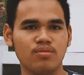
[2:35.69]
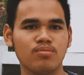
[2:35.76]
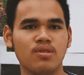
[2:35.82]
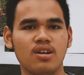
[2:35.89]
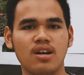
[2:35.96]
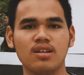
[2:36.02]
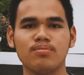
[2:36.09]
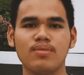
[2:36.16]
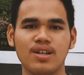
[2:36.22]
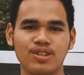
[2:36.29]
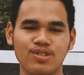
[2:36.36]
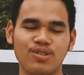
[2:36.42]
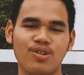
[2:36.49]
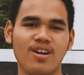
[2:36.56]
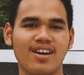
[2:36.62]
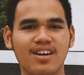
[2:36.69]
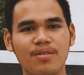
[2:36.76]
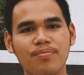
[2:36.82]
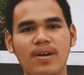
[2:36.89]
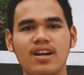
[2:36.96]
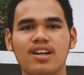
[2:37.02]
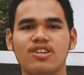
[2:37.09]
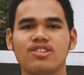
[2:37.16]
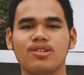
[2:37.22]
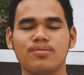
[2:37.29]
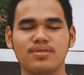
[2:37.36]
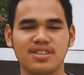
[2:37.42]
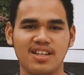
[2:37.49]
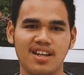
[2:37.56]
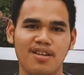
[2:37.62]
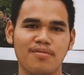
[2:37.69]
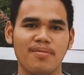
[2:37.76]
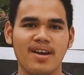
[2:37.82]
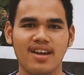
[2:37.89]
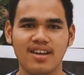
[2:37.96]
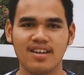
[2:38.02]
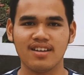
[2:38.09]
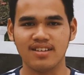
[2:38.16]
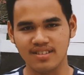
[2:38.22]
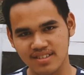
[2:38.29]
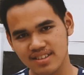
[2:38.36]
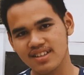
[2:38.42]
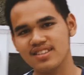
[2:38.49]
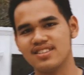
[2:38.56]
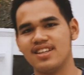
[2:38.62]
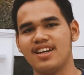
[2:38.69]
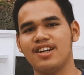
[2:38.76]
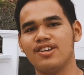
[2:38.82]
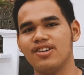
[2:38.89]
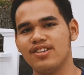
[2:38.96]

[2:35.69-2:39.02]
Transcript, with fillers: buat bantu gue kedepannya untuk menjadi lebih baik gitu